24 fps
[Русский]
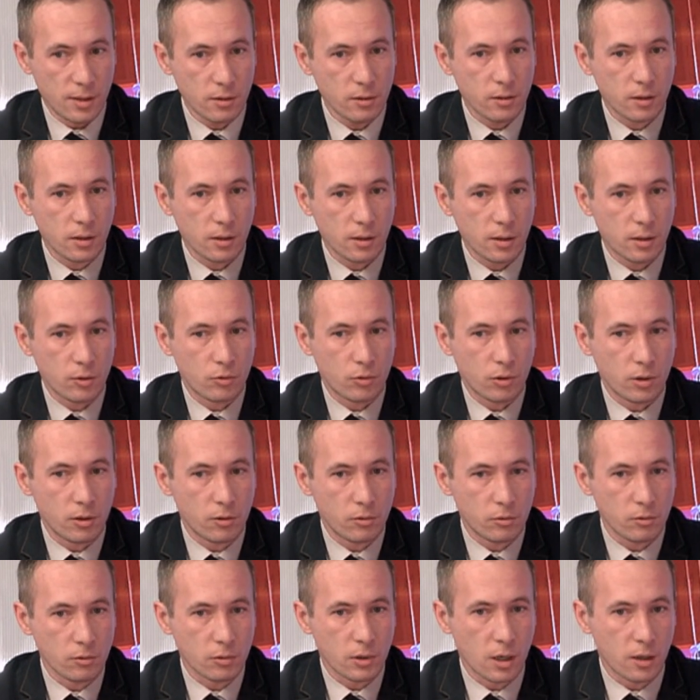риэлторы,
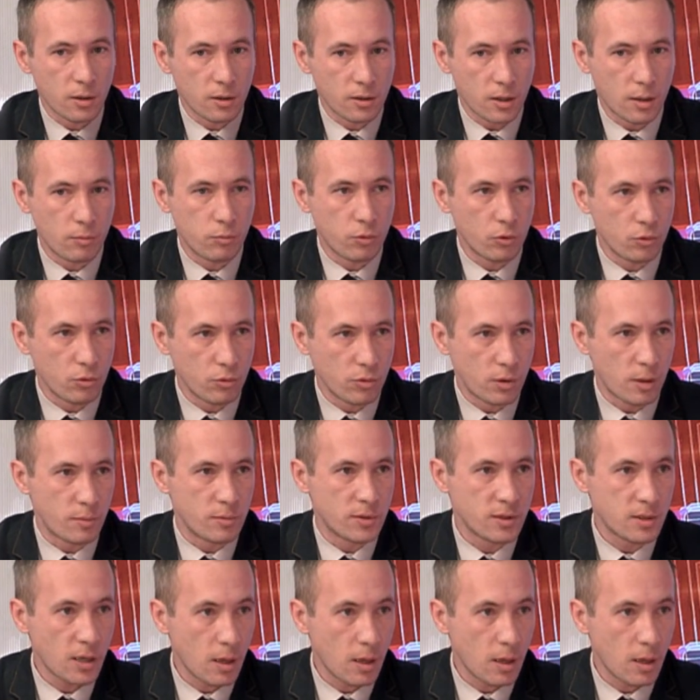которые ну, как, работают там